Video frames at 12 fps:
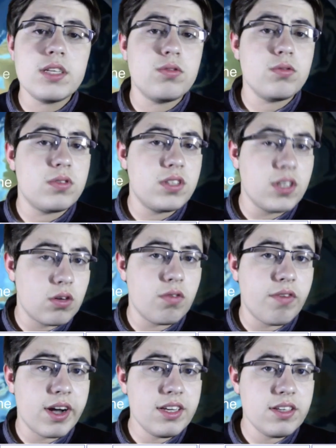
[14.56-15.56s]
du
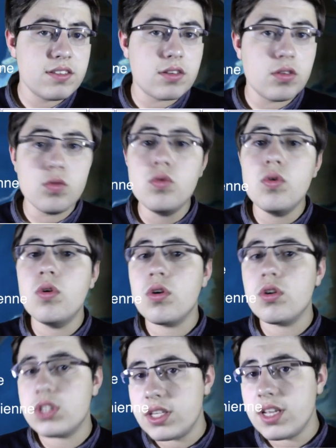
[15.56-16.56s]
cycle varisque ou
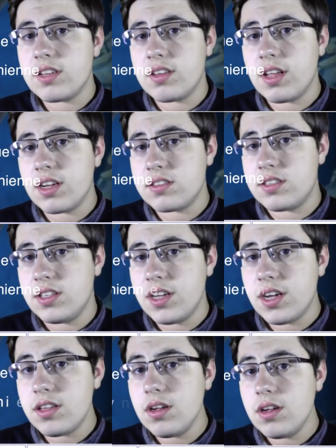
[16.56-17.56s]
orogenèse
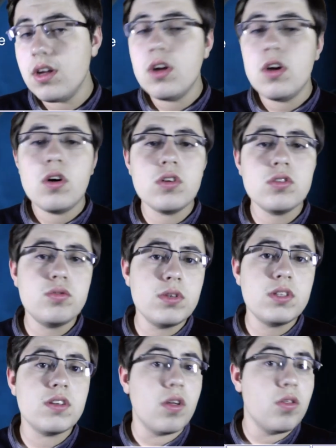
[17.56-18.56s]
hercynienne,
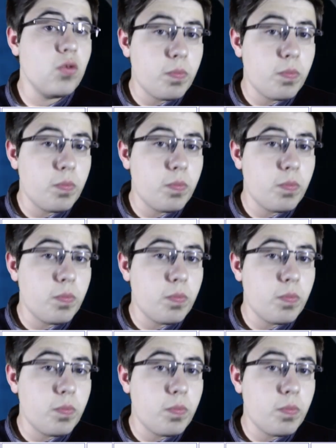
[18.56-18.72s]
ensuite nous